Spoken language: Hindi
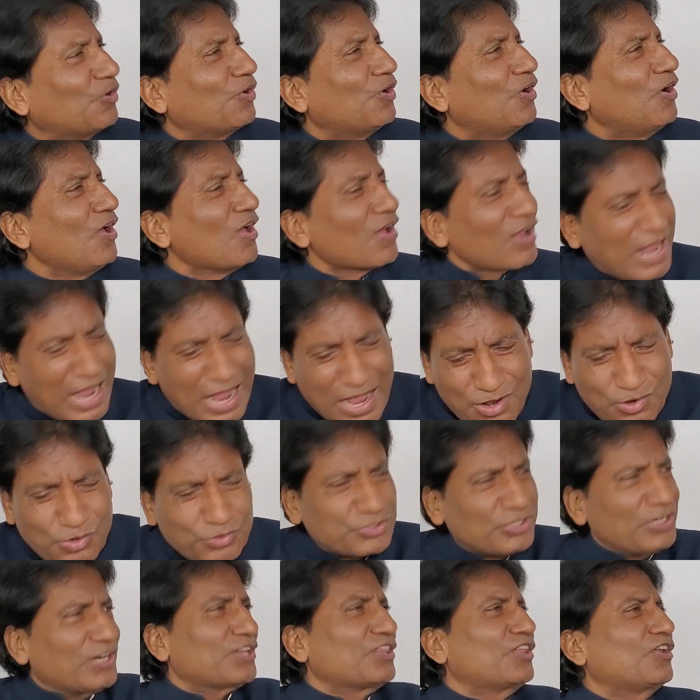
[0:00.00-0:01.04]
हो कहाँ
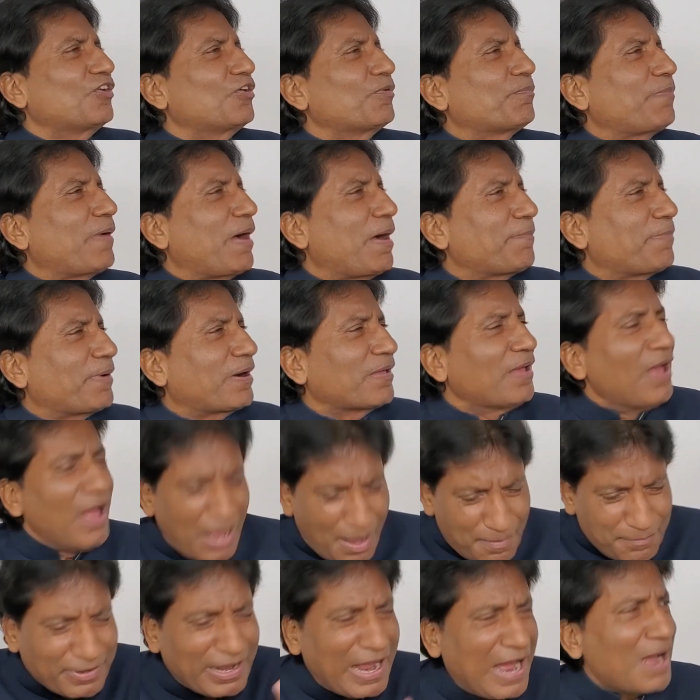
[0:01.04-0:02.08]
घुसेड़ दे पापड़
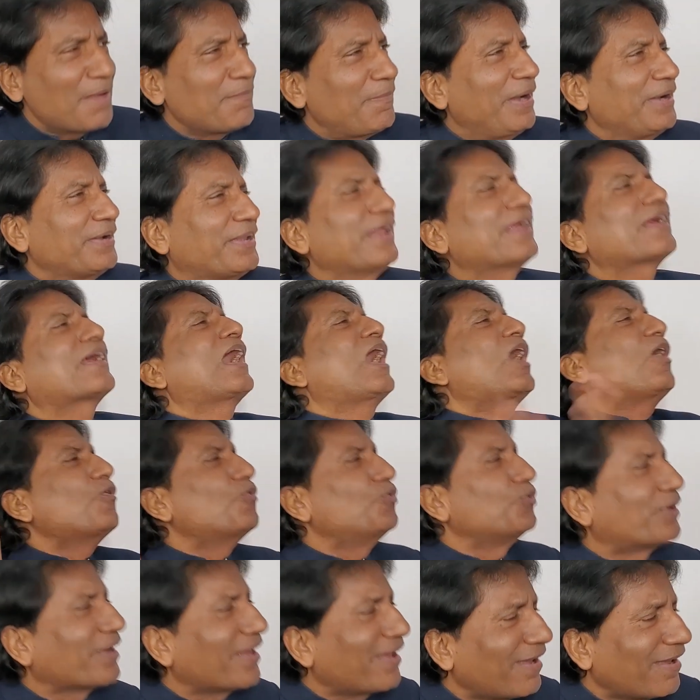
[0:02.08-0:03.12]
हम कहाँ बैठे कहाँ
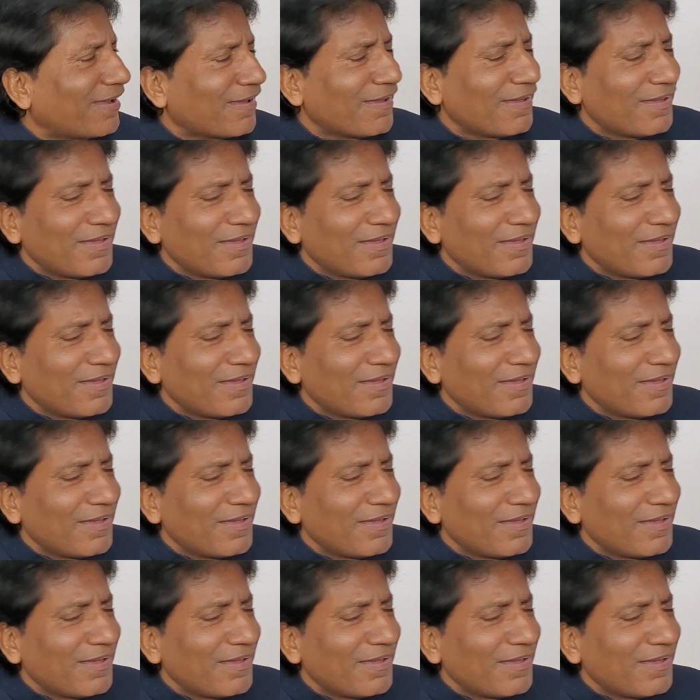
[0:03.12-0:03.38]
उठे